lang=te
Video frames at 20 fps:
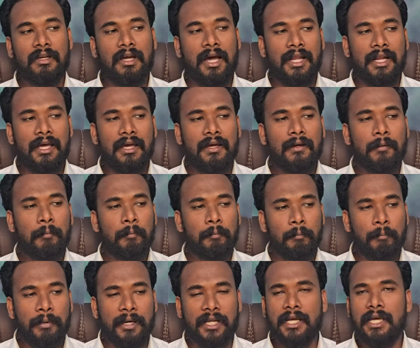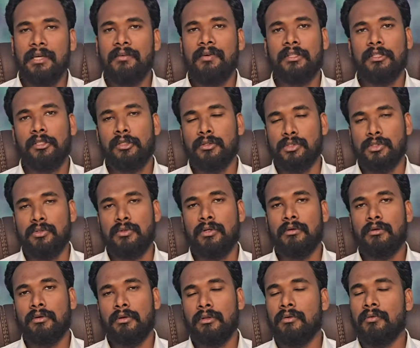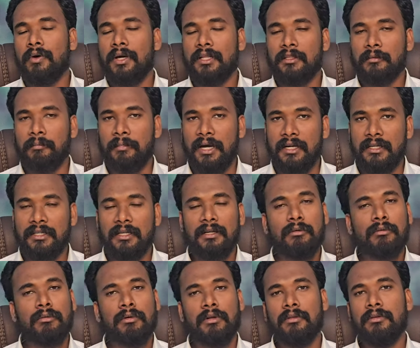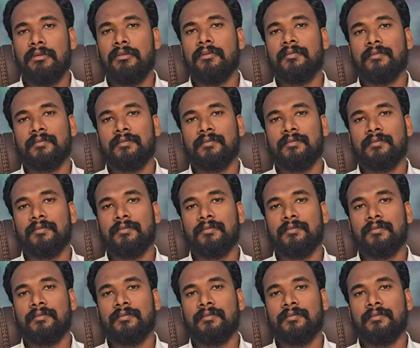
అలా పరాయ వ్యక్తులు చూడకూడదు వారితో మాట్లాడకూడదు